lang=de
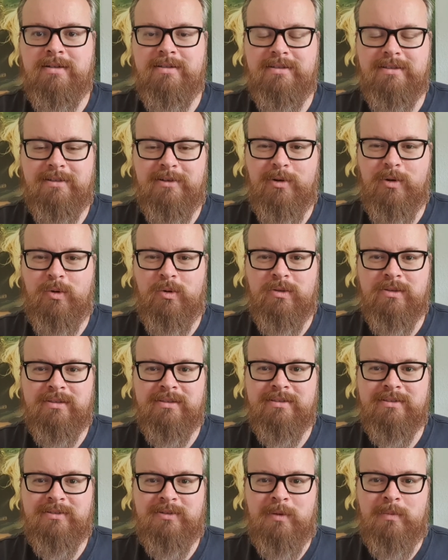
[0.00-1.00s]

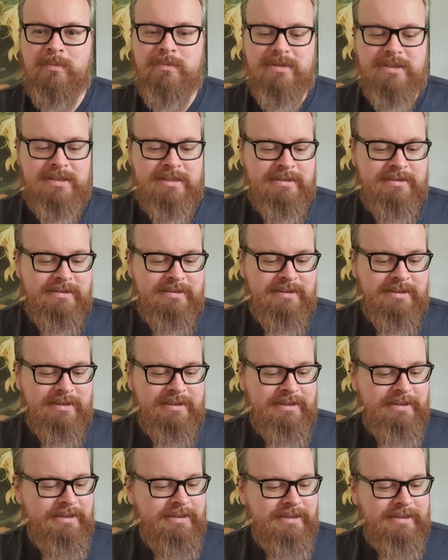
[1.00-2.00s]
hirnlosen Zombies
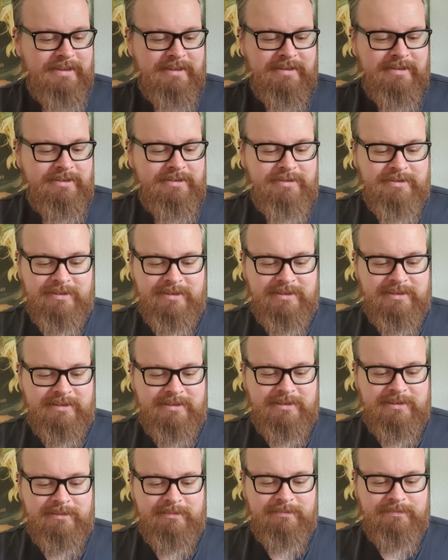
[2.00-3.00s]
und
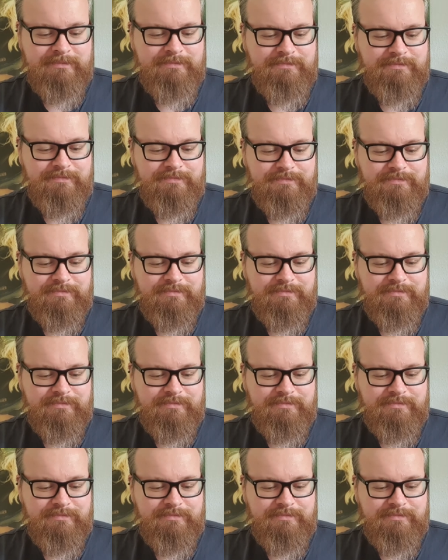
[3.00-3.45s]
ähm,